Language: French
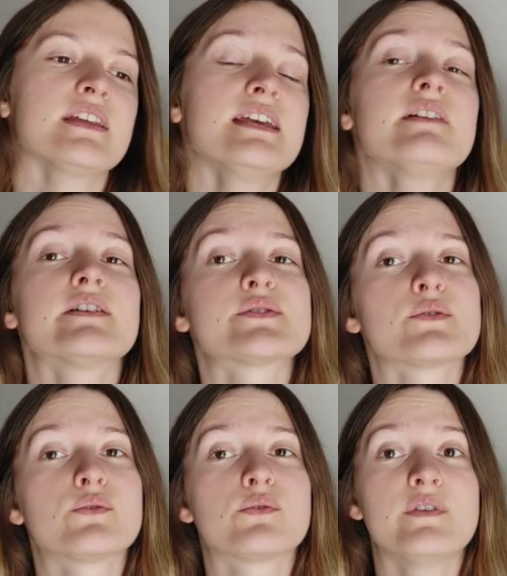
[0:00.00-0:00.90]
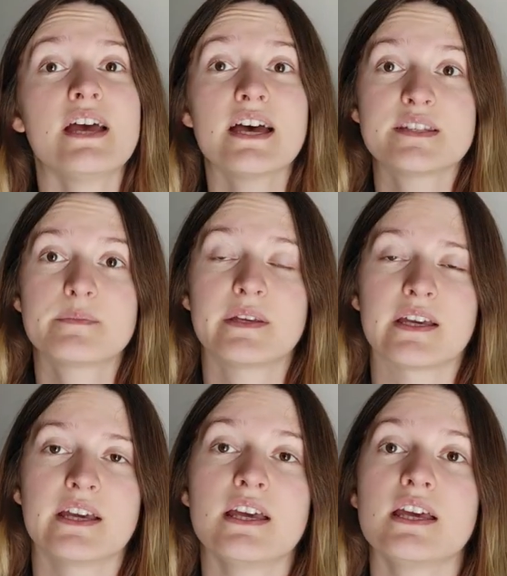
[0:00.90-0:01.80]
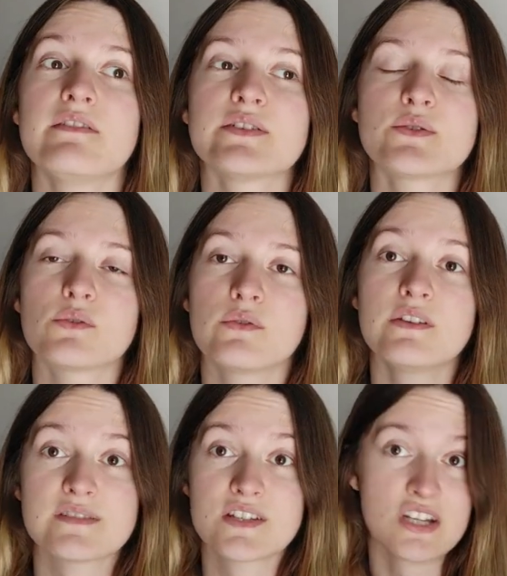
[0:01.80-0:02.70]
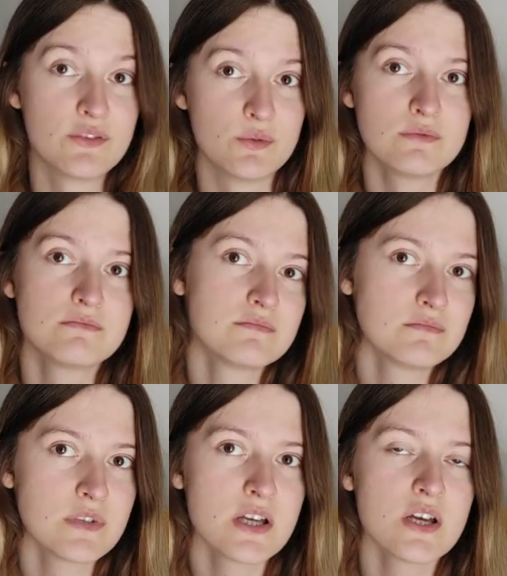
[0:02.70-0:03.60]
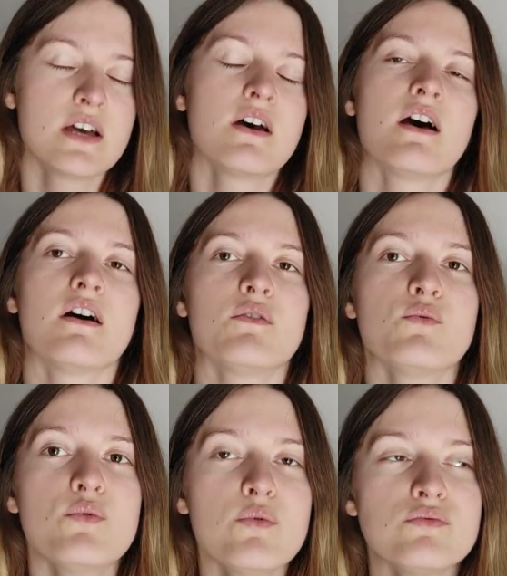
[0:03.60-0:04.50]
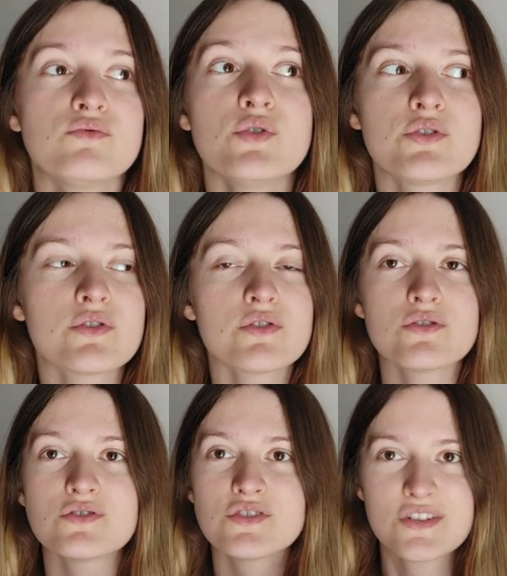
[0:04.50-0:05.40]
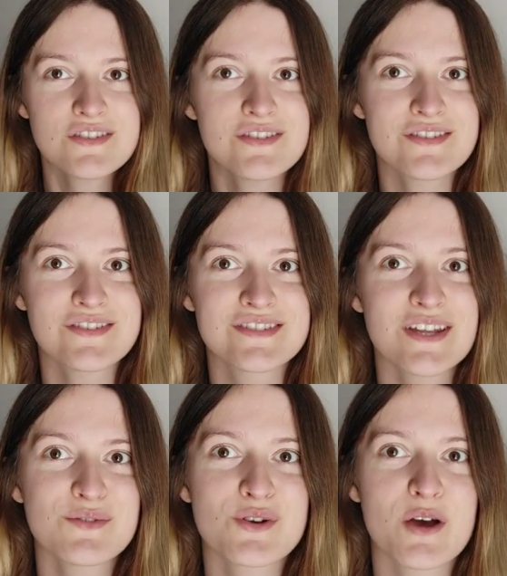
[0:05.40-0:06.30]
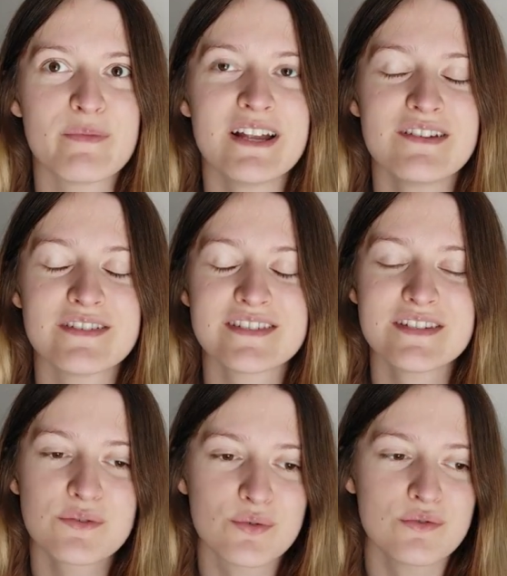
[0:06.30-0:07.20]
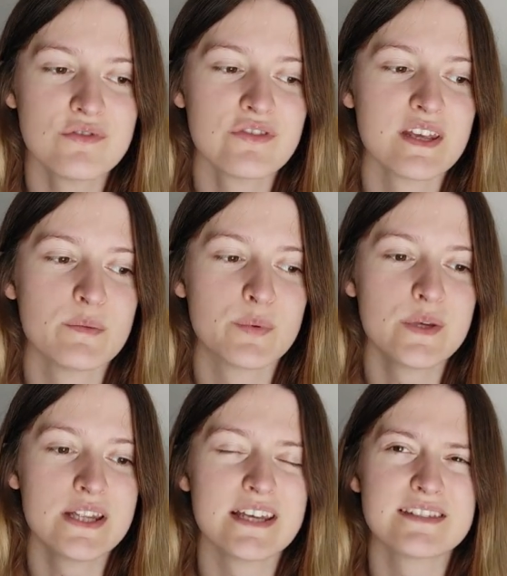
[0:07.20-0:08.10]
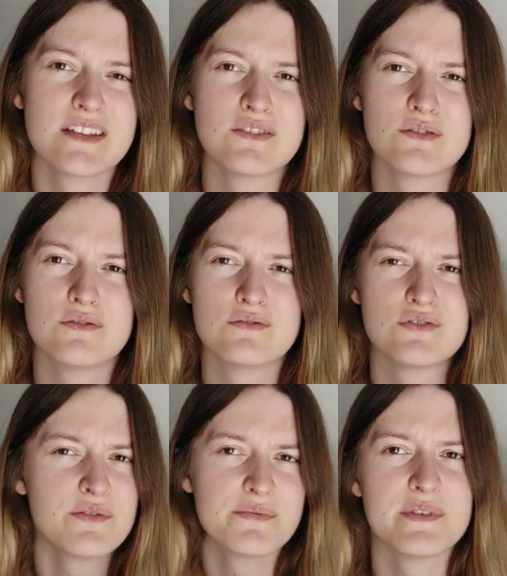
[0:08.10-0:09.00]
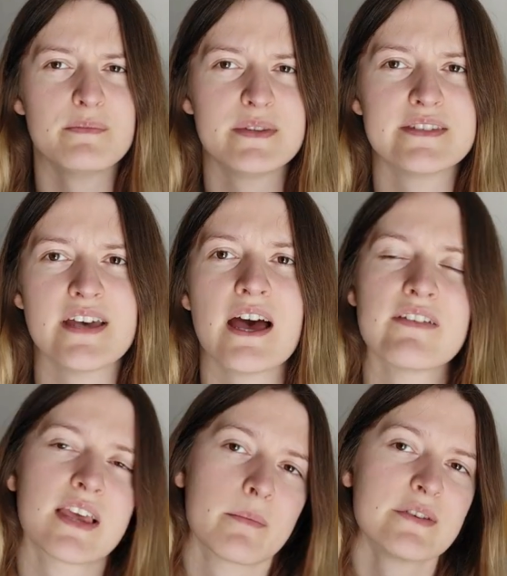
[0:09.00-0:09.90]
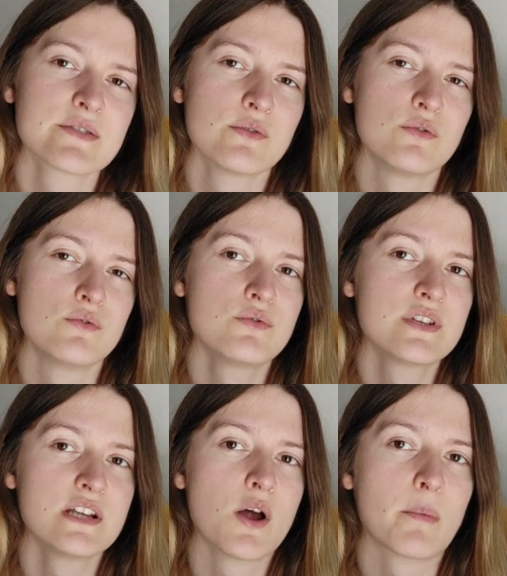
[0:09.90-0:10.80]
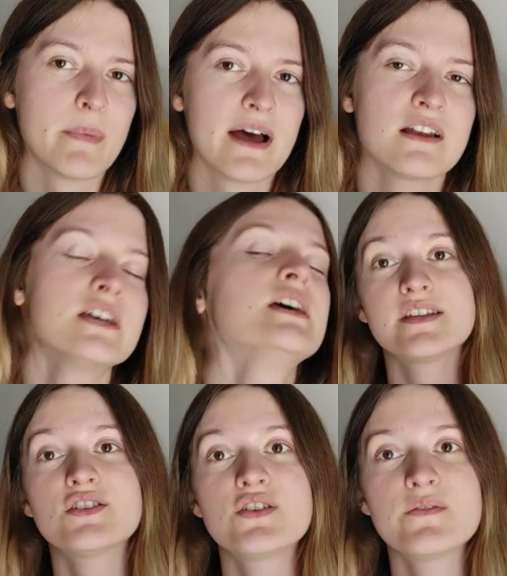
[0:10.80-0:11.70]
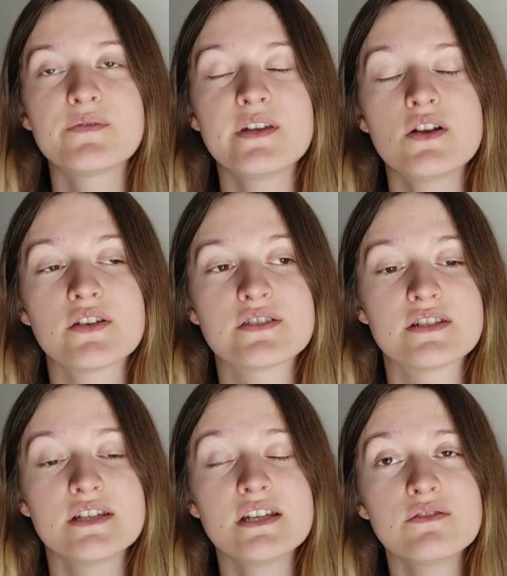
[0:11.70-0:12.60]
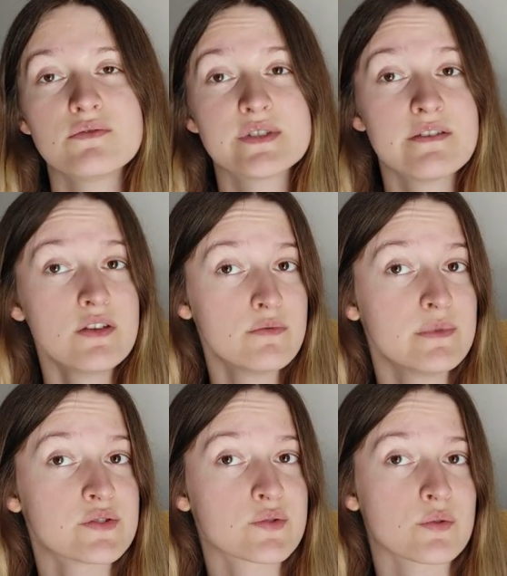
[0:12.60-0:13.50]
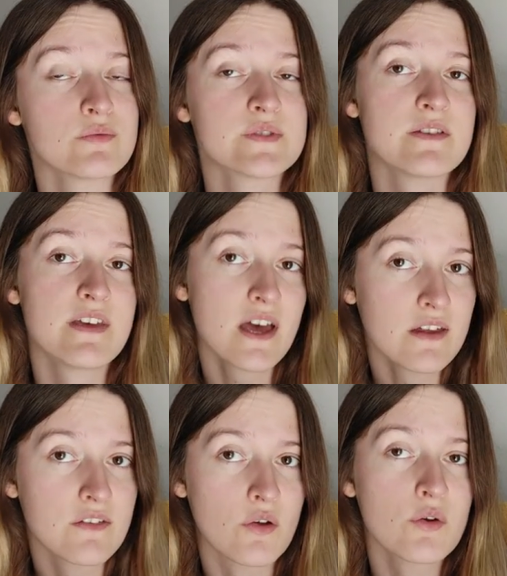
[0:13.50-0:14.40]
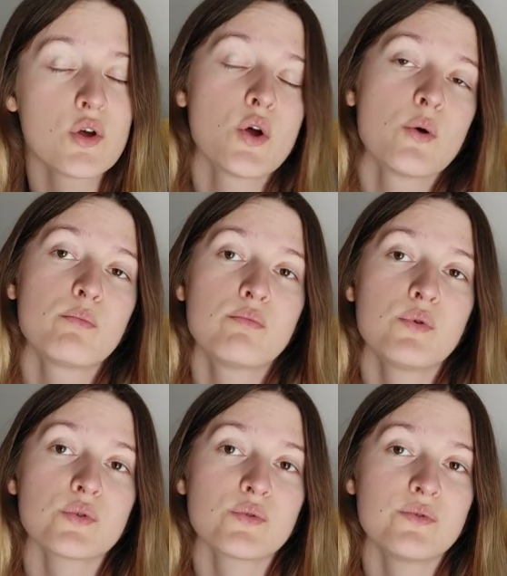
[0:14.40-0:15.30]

Et elle va se retrouver aspirée et elle va se retrouver dans un château où d'autres jeunes euh, ados comme elle euh, s'y trouvent. Et puis il y a cette euh, jeune fille bizarre avec un masque de loup qui leur parle. Cette jeune fille leur dit, vous avez une mission, vous avez un an pour